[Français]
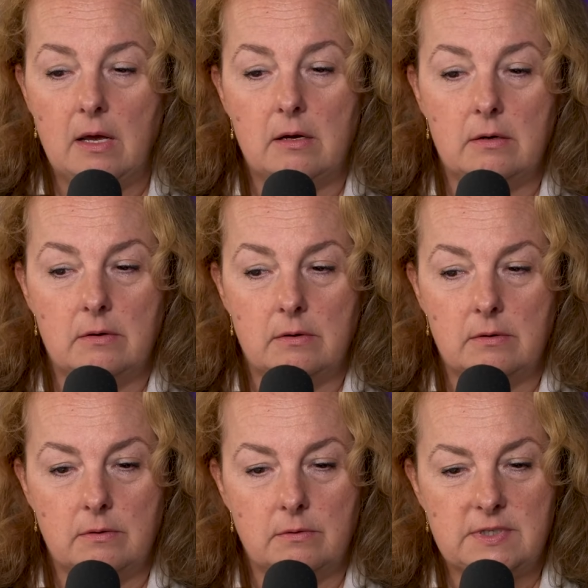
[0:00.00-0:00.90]

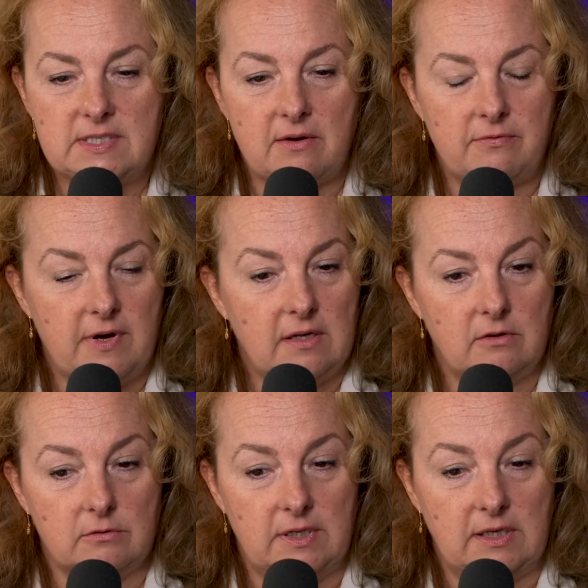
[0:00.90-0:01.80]
Euh, ça va
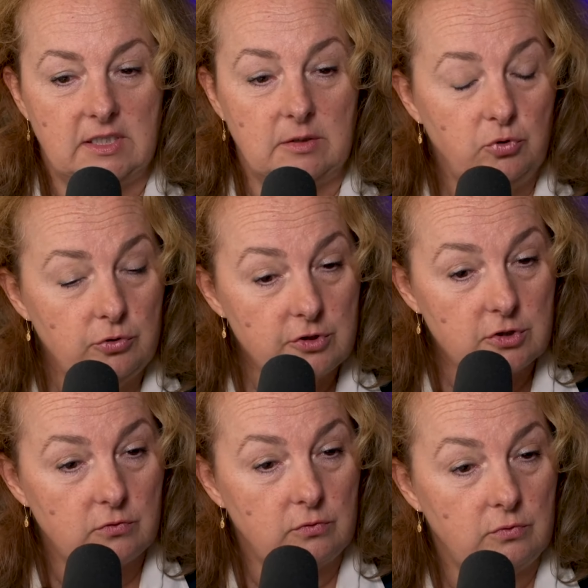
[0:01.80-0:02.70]
dans des
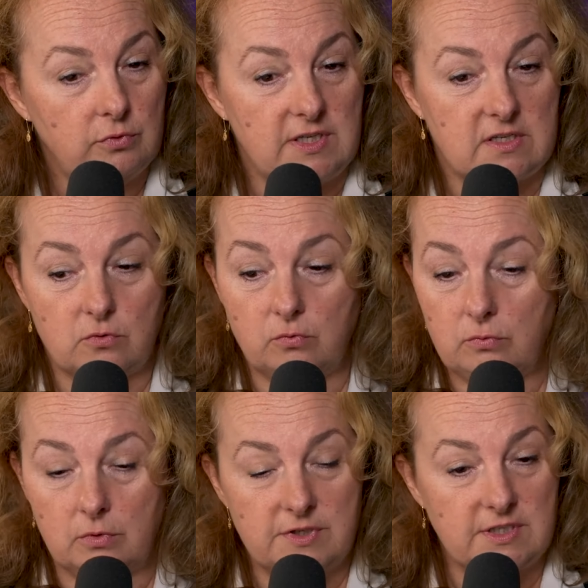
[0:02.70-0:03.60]
kibbutz ou qui
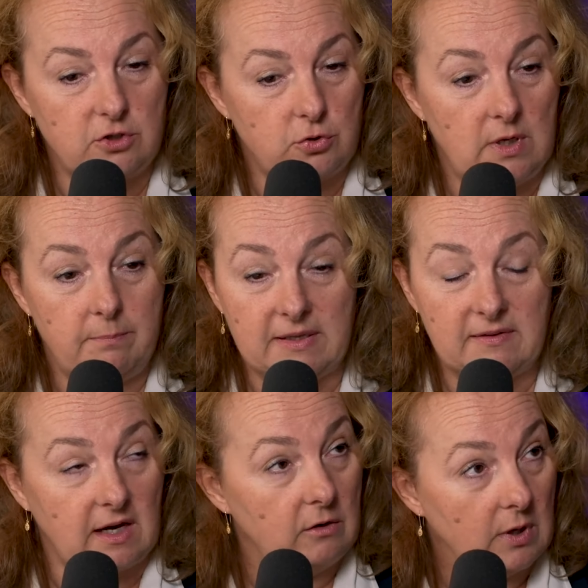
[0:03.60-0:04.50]
sont euh, situés pas
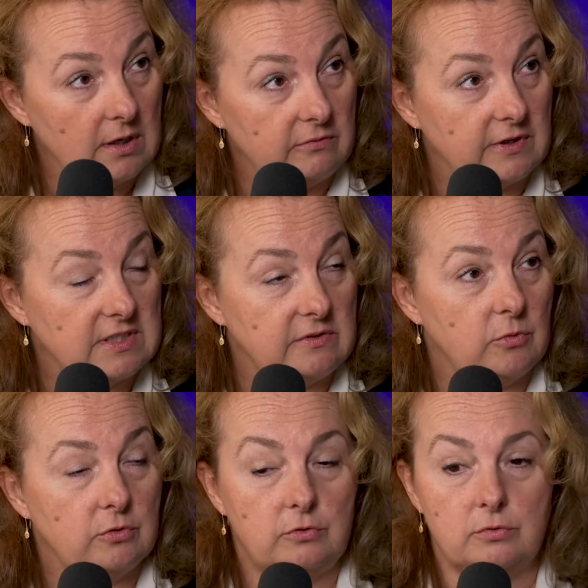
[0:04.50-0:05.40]
très loin
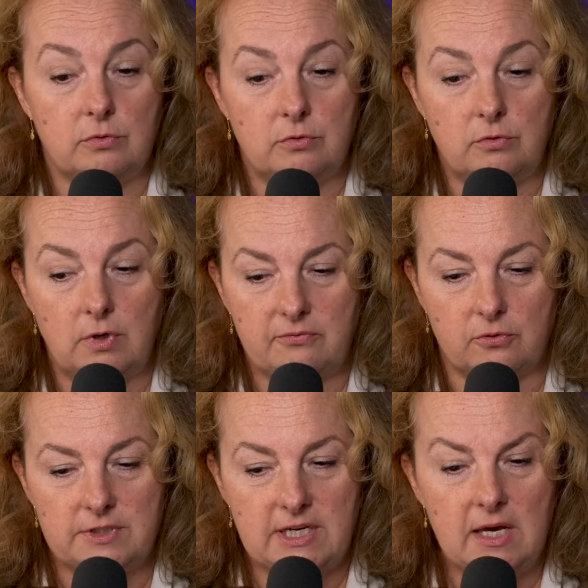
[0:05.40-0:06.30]
effectivement de, de la
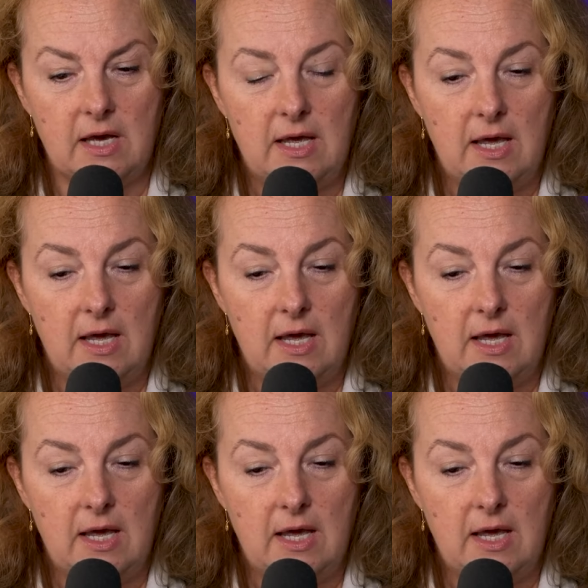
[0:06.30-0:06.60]
frontière.